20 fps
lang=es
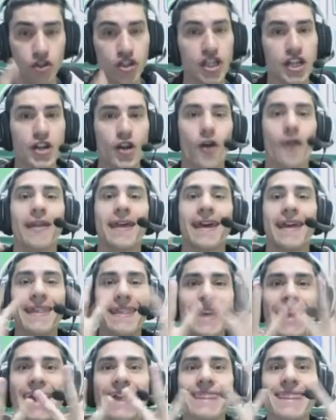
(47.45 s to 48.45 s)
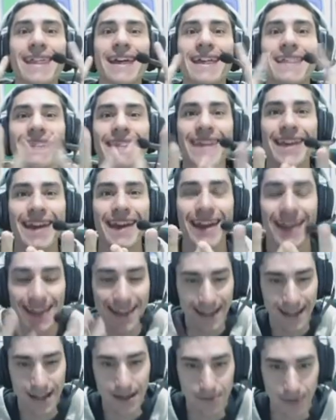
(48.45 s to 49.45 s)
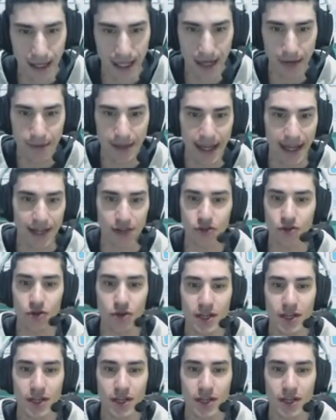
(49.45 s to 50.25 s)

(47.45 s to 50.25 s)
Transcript: sino de 10 en 10 Madre mía, esto,